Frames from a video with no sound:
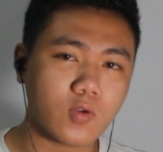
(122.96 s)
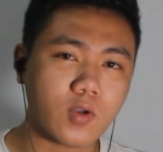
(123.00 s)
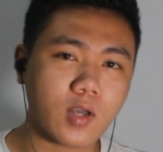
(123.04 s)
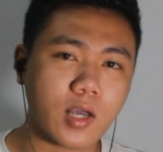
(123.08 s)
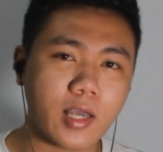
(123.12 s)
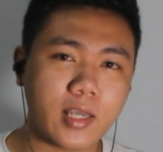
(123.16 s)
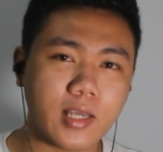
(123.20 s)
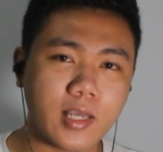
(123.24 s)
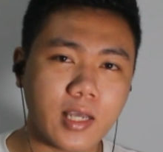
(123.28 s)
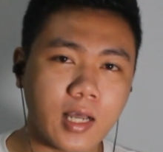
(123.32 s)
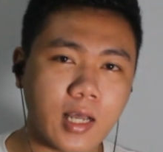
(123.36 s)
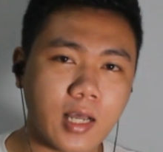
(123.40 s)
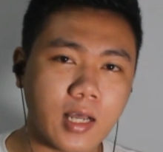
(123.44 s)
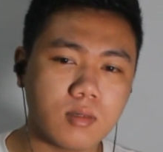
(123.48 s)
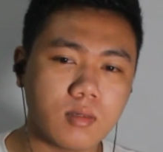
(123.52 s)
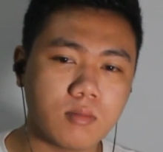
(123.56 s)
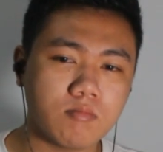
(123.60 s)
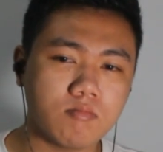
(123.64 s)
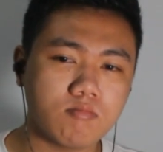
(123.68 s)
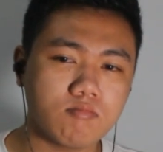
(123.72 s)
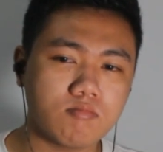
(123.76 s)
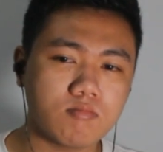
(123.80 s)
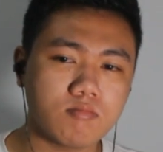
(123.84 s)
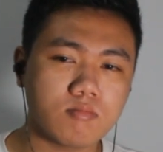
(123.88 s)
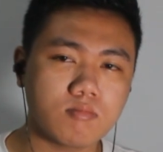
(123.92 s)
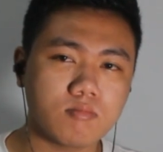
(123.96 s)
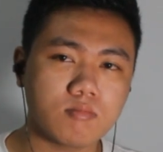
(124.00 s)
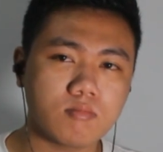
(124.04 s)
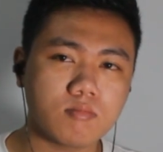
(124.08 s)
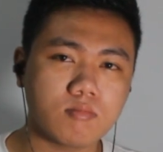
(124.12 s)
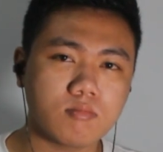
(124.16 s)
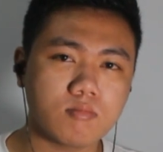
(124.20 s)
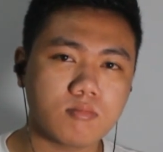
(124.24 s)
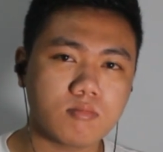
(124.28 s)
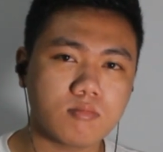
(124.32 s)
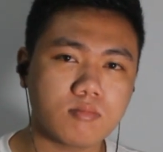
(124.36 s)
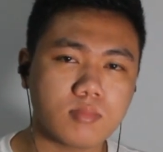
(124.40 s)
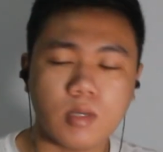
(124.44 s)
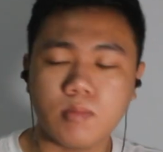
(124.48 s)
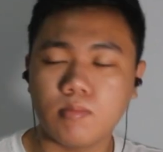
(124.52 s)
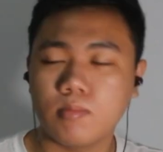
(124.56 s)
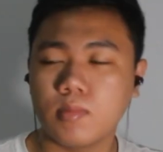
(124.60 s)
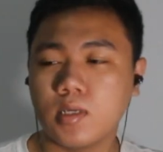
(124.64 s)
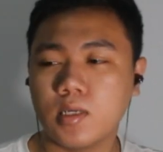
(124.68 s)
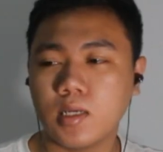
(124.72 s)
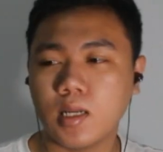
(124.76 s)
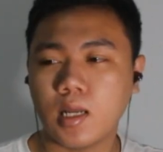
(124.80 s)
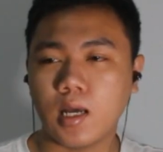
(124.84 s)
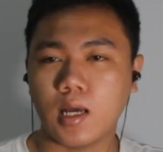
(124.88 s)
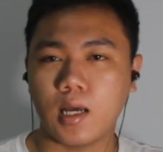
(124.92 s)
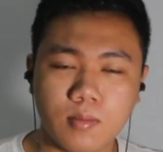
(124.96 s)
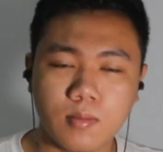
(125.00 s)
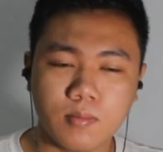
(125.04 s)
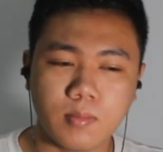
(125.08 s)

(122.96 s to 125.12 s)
kayak hmm, pembina